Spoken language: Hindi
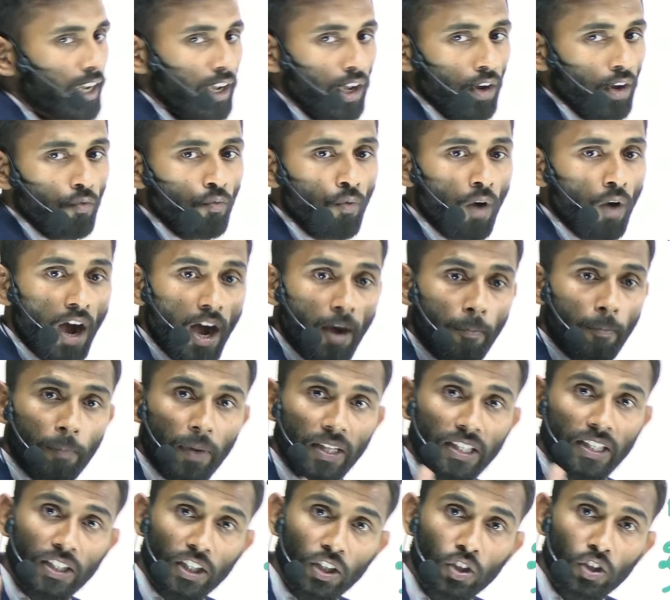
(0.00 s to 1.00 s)
वहाँ
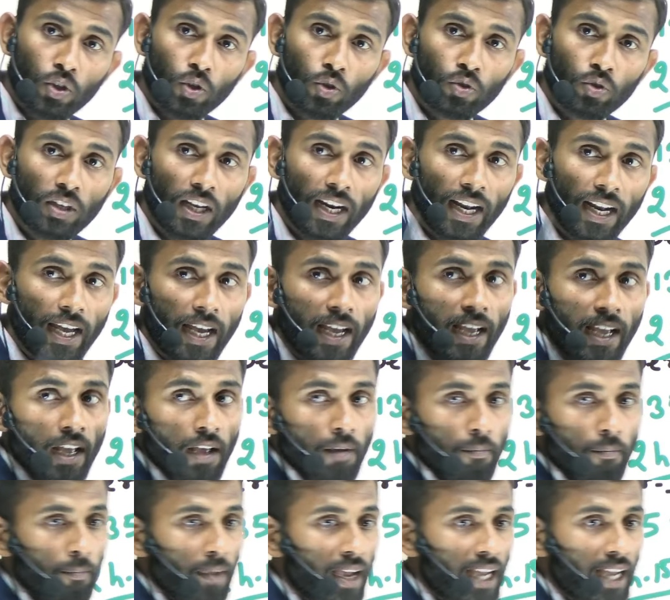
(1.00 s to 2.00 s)
25 क्वेश्चन है
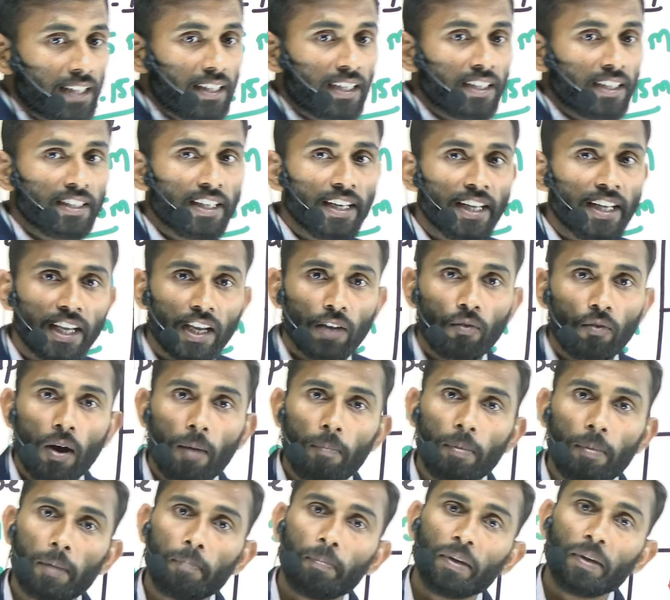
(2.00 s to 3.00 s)
मैथ रीजनिंग के वहाँ पर
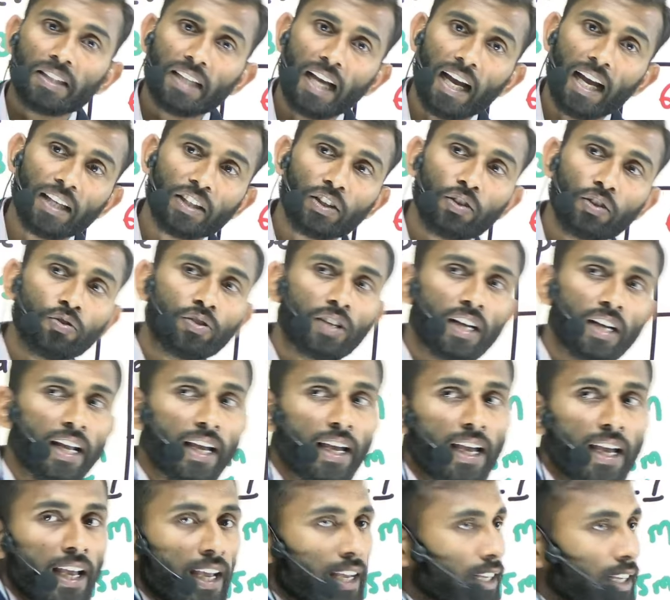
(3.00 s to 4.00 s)
50 क्वेश्चन है
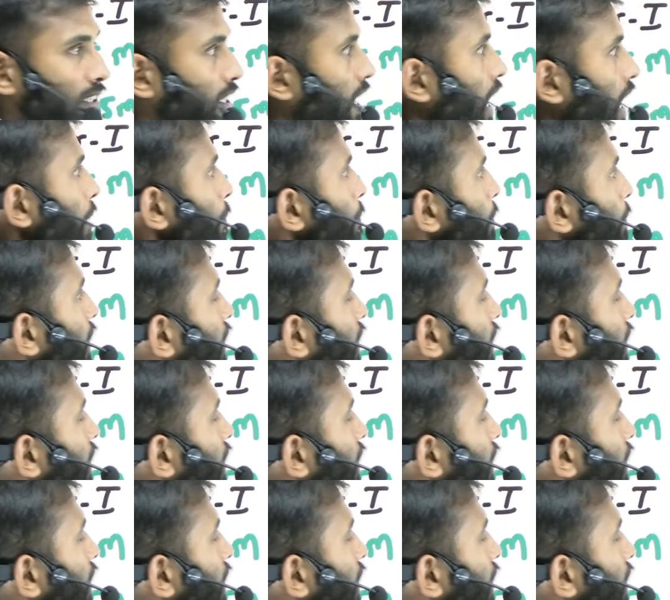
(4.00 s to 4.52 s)
यहाँ पर